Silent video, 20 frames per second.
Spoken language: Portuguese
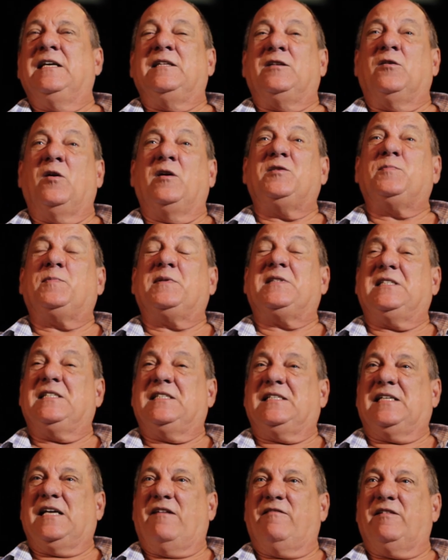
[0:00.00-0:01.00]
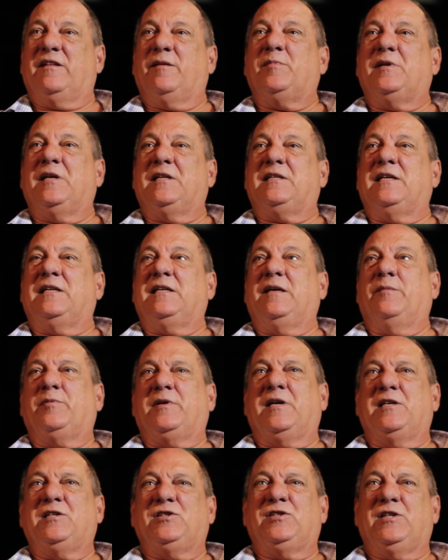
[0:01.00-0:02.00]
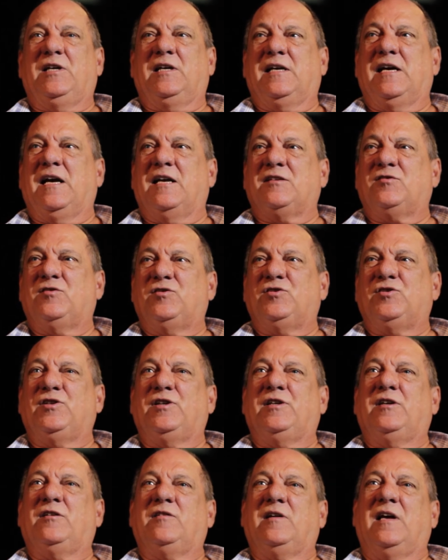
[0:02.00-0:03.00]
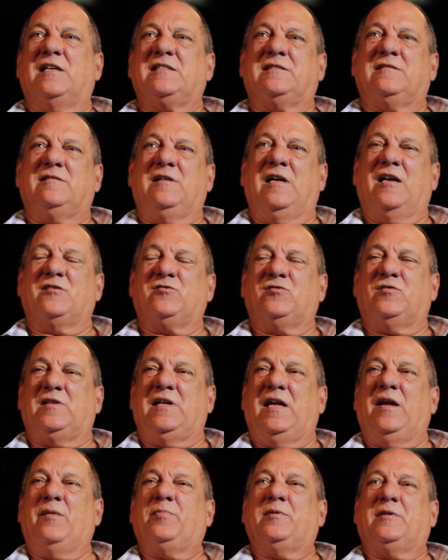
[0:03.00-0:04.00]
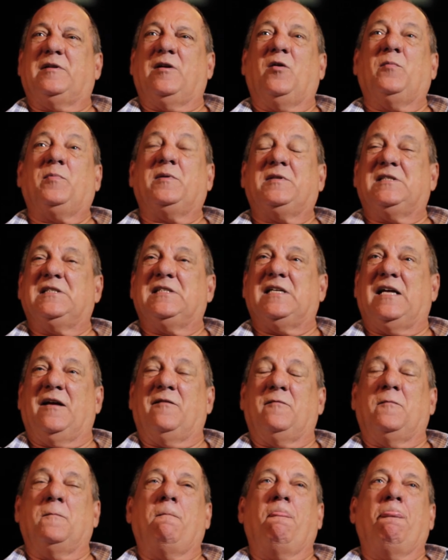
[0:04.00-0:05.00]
Então a gente precisava da bilheteria porque a gente tinha gasto dinheiro, gasto, gasto tempo e tal, e precisava.